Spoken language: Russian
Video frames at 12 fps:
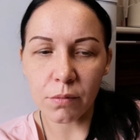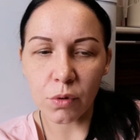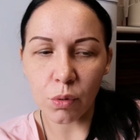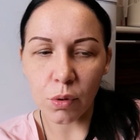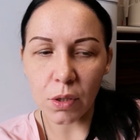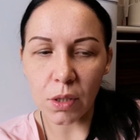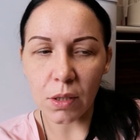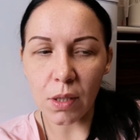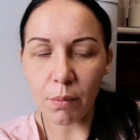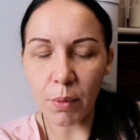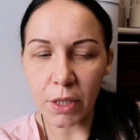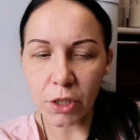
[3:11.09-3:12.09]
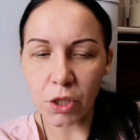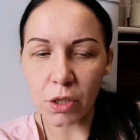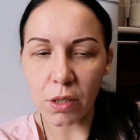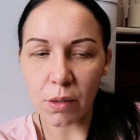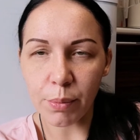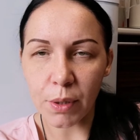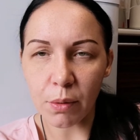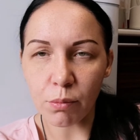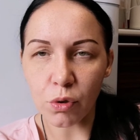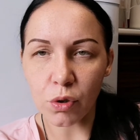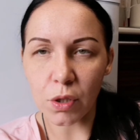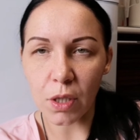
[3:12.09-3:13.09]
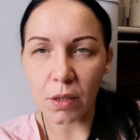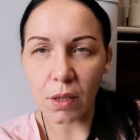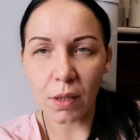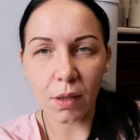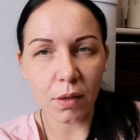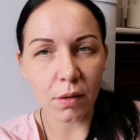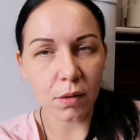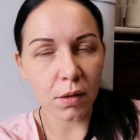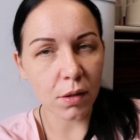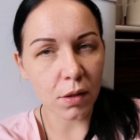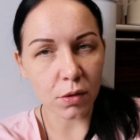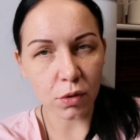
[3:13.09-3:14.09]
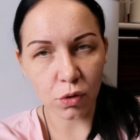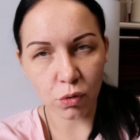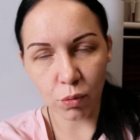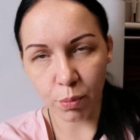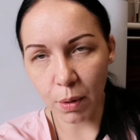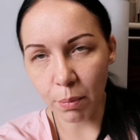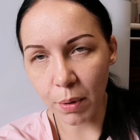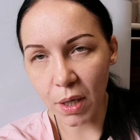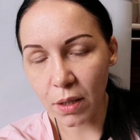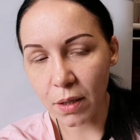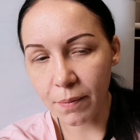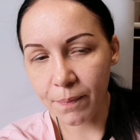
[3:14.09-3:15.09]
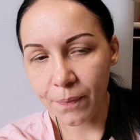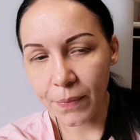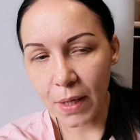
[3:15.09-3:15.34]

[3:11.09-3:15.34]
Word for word: все-таки домашняя, потому что она не ест, что попало.